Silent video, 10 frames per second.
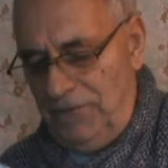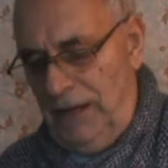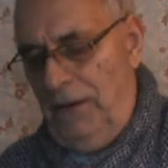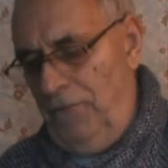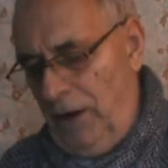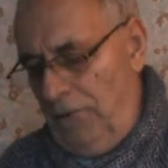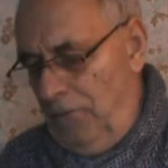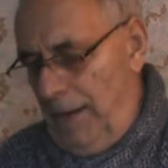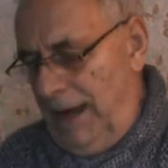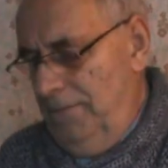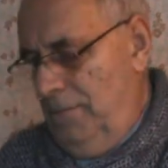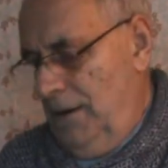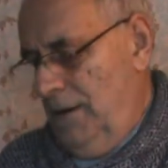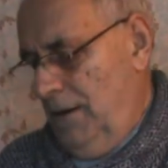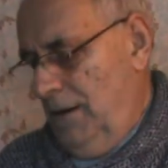vous allez le voir vous-même.
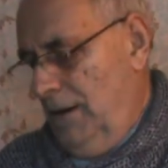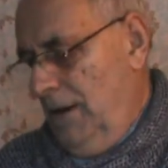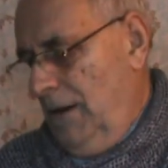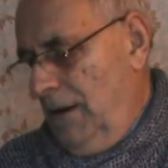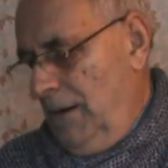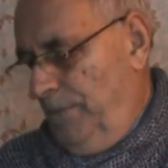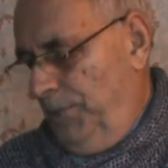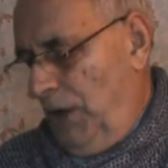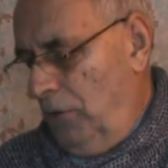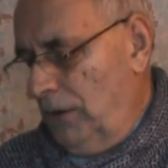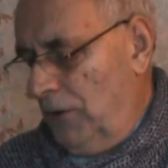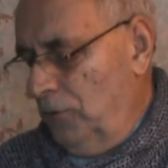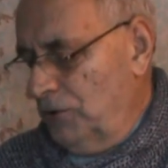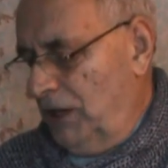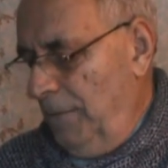Donc, la
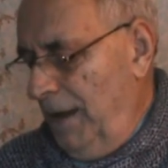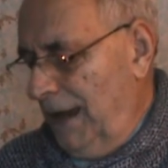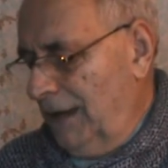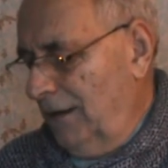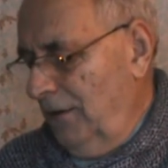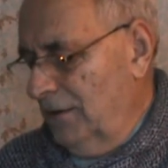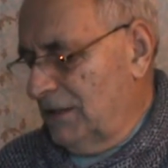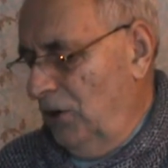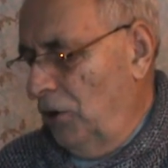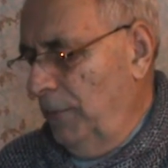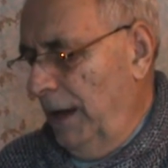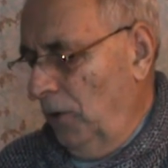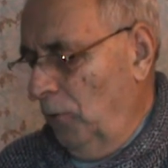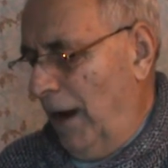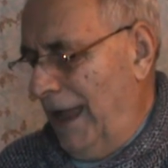Cour du Québec, c'est le
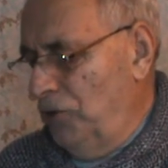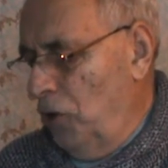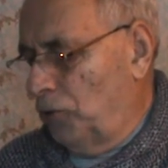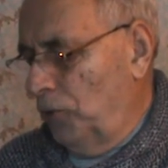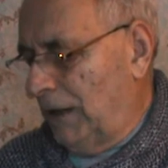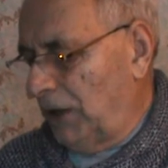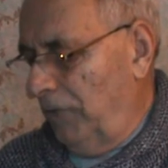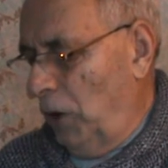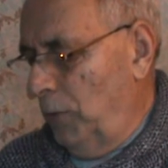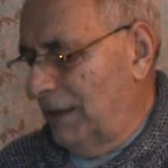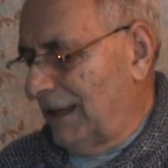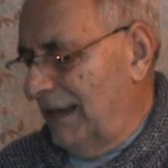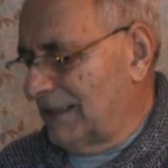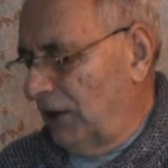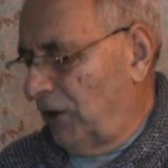numéro NEQ 88
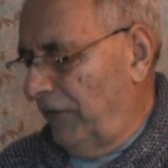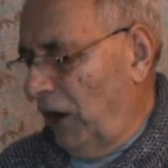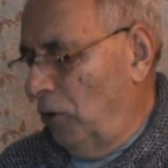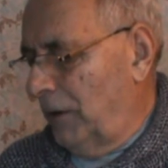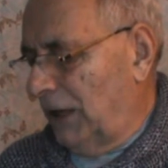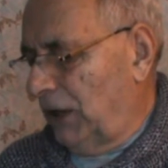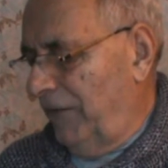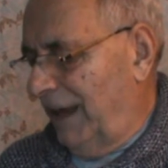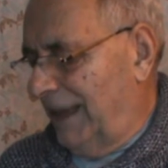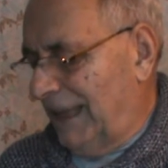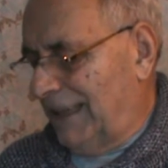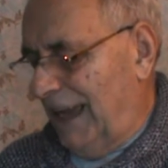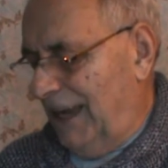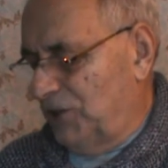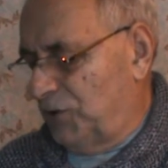13 81 84
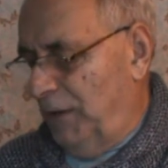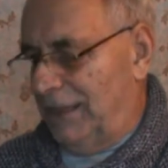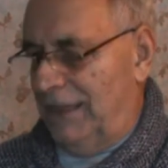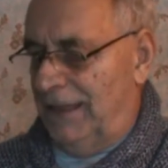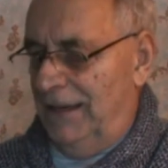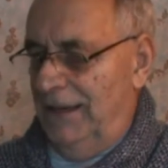48.